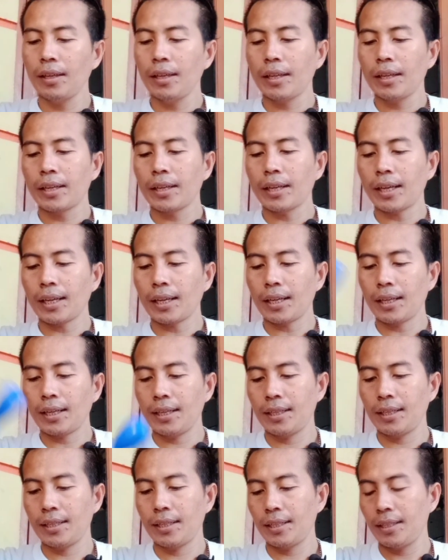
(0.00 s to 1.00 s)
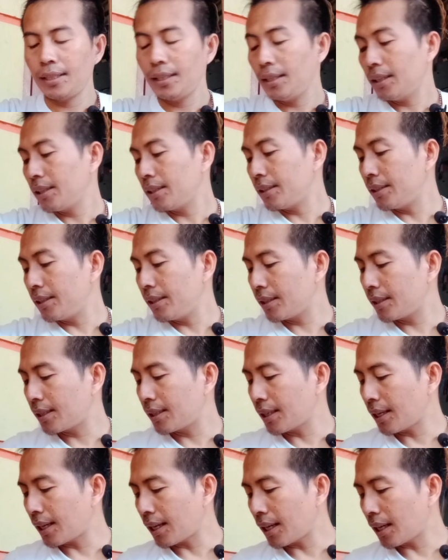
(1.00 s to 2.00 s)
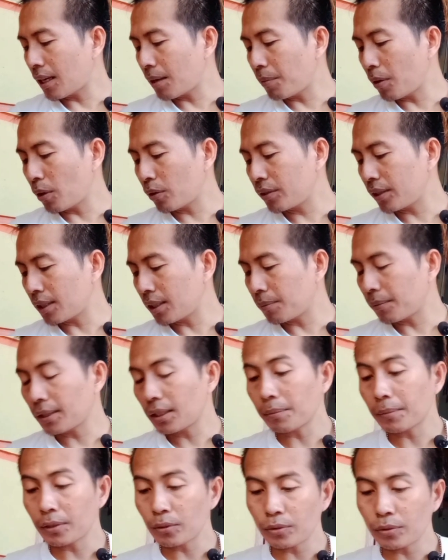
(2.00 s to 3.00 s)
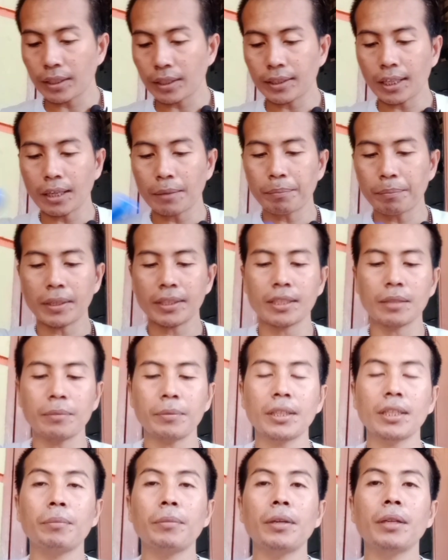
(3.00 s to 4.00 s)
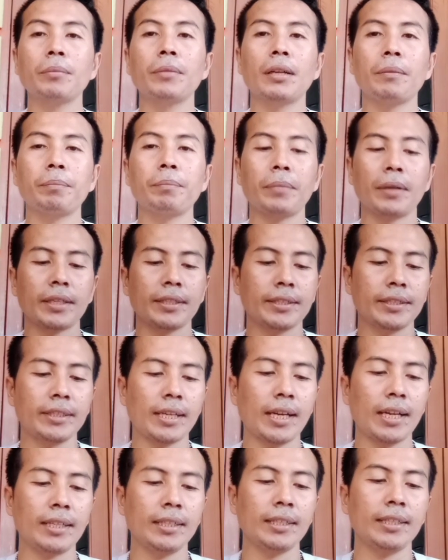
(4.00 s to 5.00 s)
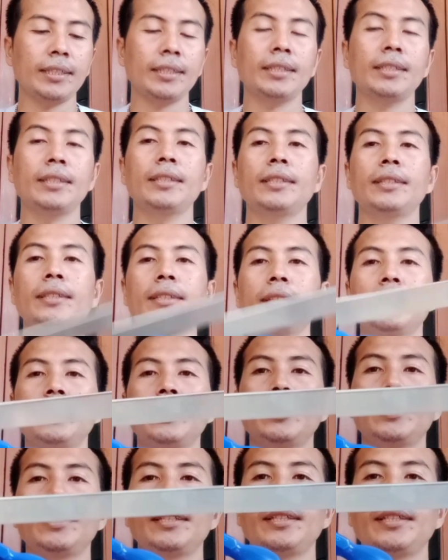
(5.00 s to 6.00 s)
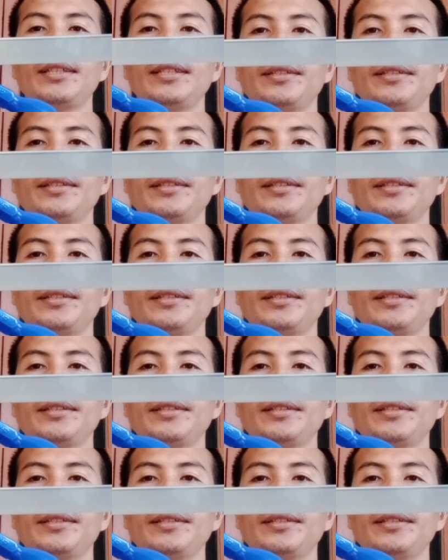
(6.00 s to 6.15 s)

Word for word: Nah, jika bautnya teman-teman sudah terlepas, teman-teman melepas yang ini.